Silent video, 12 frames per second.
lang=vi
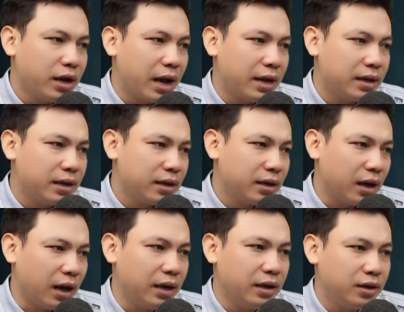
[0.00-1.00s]
Cầm một chiếc
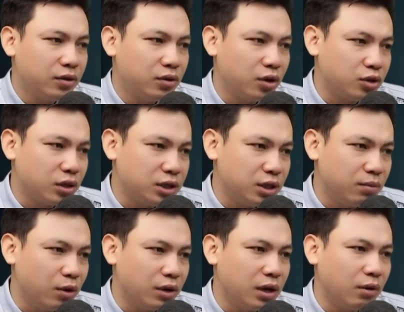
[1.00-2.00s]
khăn ướt lau mặt
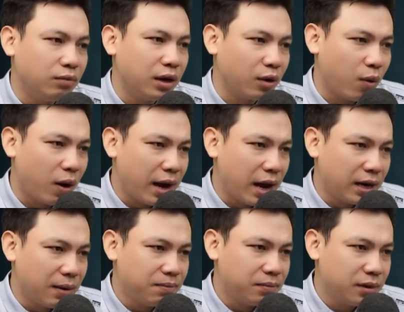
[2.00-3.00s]
nhưng càng lau lại
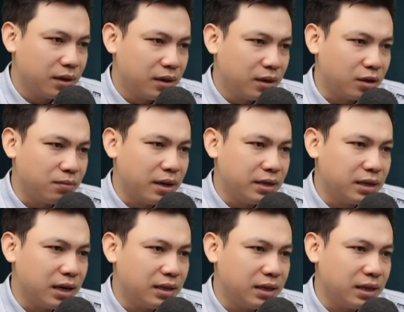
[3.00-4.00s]
càng thấy nhớp nháp khó
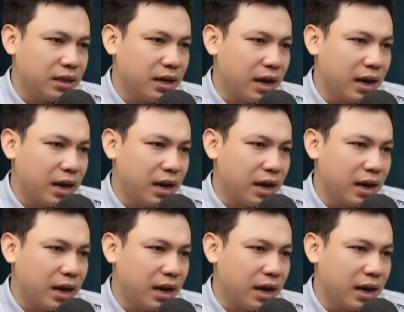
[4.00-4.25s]
chịu.